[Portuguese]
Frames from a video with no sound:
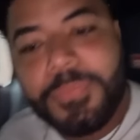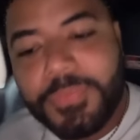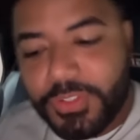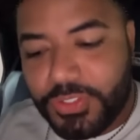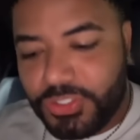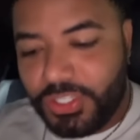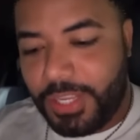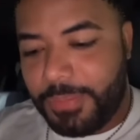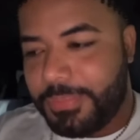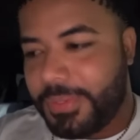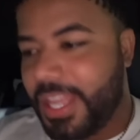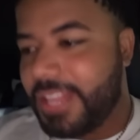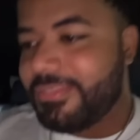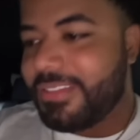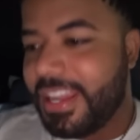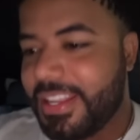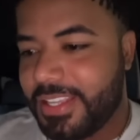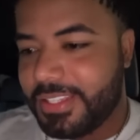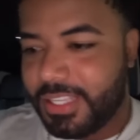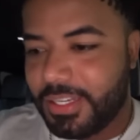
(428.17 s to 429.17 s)
Gente, que não
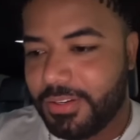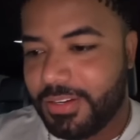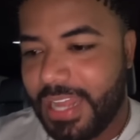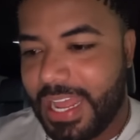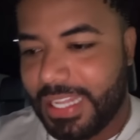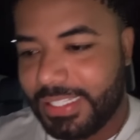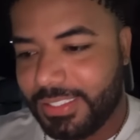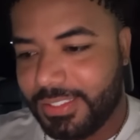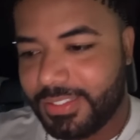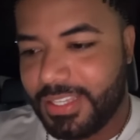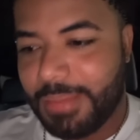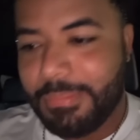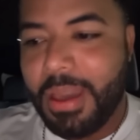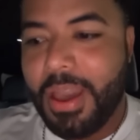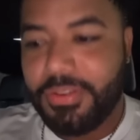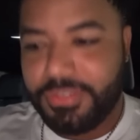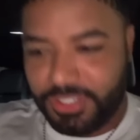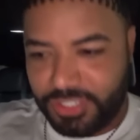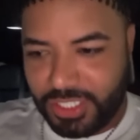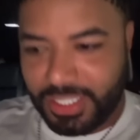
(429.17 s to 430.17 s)
tá entendendo nada, que a
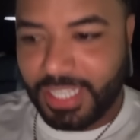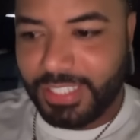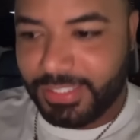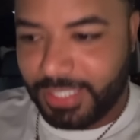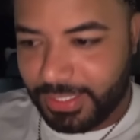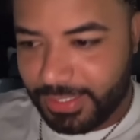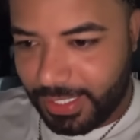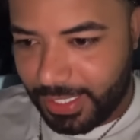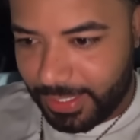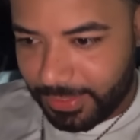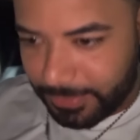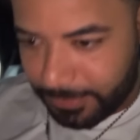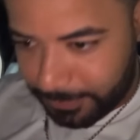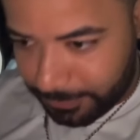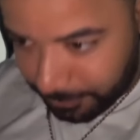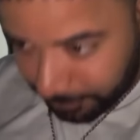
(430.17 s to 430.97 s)
maioria já tá entendendo,